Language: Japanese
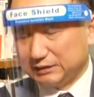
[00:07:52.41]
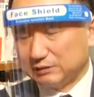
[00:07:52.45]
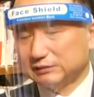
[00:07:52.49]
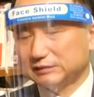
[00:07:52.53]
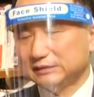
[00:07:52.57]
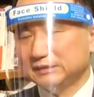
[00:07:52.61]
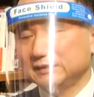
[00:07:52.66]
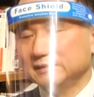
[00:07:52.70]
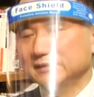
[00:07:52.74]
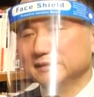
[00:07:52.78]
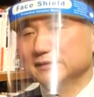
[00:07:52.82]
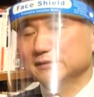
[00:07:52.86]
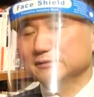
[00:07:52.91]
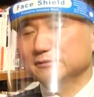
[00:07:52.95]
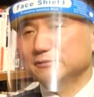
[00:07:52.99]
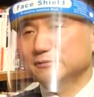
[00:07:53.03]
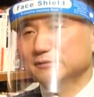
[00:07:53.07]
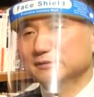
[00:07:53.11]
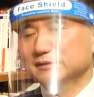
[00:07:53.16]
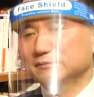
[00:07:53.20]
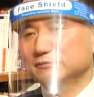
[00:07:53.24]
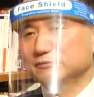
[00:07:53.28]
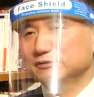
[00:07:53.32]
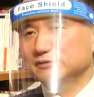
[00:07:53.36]
新型
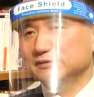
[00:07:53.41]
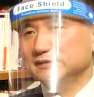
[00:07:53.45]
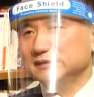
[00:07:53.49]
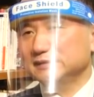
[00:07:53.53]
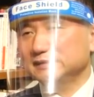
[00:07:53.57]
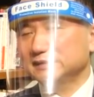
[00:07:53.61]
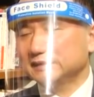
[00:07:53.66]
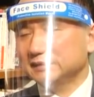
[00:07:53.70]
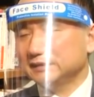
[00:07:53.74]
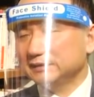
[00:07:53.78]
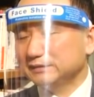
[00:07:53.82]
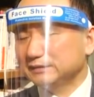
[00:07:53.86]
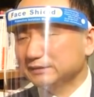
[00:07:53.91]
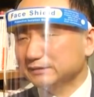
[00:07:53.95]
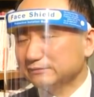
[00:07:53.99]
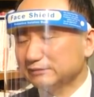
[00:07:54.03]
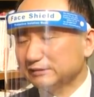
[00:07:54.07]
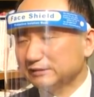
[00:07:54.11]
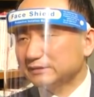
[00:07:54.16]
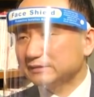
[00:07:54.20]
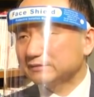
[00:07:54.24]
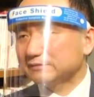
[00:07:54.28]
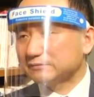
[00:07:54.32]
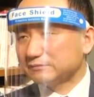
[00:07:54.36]
コロナはもうすでに定
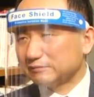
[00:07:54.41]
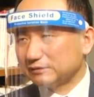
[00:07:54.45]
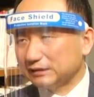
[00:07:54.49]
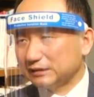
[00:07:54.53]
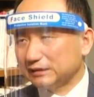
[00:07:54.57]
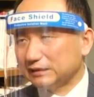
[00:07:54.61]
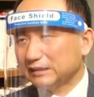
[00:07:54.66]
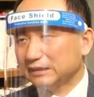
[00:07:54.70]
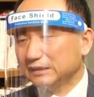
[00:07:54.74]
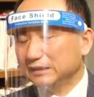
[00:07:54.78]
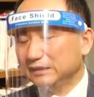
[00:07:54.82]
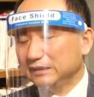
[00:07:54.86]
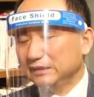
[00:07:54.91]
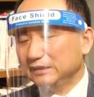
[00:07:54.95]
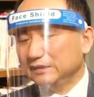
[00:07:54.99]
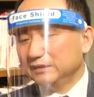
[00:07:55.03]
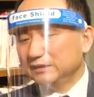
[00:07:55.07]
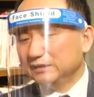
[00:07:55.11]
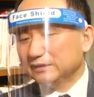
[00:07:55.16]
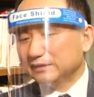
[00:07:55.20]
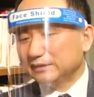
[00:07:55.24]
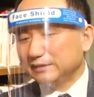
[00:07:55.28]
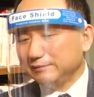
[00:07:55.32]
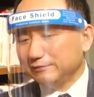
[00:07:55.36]
着してるので、うん、
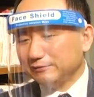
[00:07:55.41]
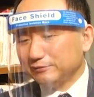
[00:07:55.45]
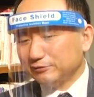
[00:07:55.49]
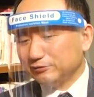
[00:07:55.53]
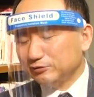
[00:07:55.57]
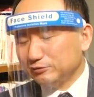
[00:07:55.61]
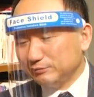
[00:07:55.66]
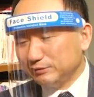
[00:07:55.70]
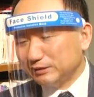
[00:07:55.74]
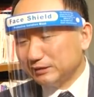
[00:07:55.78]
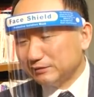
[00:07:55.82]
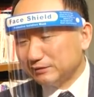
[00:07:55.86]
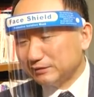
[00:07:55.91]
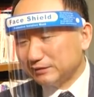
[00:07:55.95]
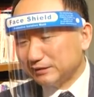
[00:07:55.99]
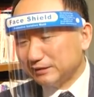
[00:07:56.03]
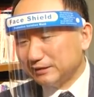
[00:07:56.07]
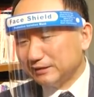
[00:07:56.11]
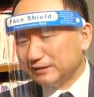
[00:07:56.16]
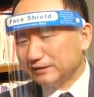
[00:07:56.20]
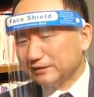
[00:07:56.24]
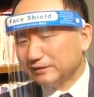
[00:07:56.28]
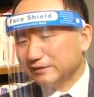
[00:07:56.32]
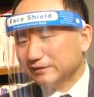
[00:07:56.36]
手を緩め
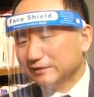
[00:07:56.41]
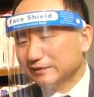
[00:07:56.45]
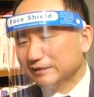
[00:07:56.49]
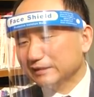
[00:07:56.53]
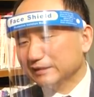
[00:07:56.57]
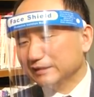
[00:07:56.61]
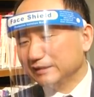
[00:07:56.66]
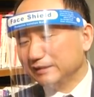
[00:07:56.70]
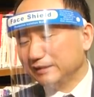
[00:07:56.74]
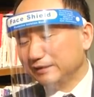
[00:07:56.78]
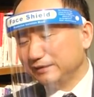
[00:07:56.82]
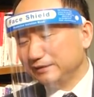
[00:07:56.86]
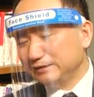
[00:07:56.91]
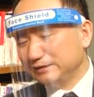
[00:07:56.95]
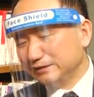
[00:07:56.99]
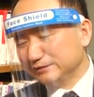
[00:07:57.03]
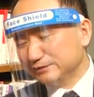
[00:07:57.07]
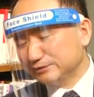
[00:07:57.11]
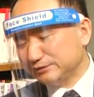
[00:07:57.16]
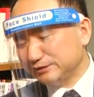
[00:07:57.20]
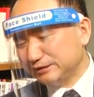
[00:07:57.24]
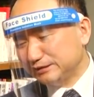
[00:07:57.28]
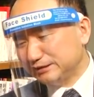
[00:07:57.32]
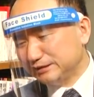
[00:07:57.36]
て流行り
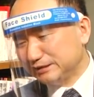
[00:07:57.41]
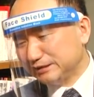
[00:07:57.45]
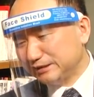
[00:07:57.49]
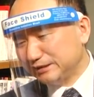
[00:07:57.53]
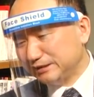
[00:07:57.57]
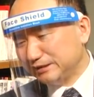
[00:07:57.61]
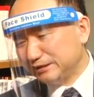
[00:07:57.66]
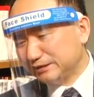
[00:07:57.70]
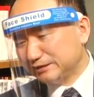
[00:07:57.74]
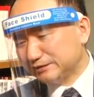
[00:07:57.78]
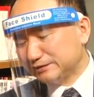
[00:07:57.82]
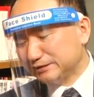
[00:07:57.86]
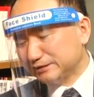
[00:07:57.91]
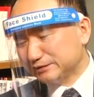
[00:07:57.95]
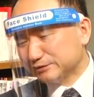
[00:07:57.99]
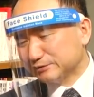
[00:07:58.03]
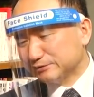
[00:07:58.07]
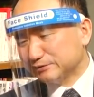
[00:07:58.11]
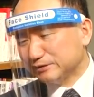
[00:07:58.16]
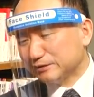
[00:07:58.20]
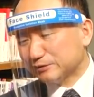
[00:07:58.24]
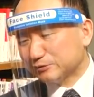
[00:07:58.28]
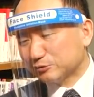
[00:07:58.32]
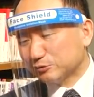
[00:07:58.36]
やすい時期に季
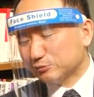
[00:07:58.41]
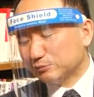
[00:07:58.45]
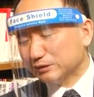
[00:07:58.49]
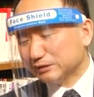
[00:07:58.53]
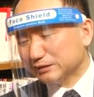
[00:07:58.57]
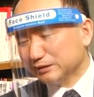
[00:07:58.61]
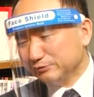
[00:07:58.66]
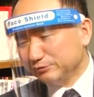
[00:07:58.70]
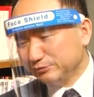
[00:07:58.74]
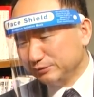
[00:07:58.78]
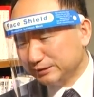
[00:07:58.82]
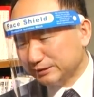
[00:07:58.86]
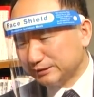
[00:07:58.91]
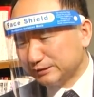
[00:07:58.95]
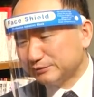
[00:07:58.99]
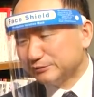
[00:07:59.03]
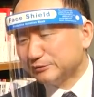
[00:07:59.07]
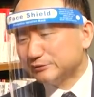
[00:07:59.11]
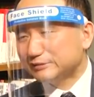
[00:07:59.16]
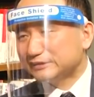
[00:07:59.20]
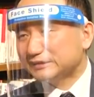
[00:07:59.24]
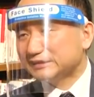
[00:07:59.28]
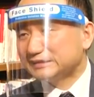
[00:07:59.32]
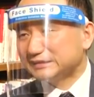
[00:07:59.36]
節になるとまた増えて
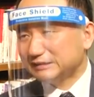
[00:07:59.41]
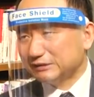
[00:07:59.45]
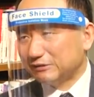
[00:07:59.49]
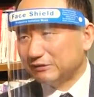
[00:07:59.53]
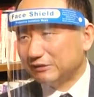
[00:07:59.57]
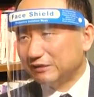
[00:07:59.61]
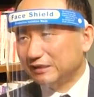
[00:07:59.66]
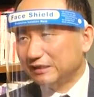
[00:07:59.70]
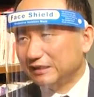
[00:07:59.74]
くるんですよ。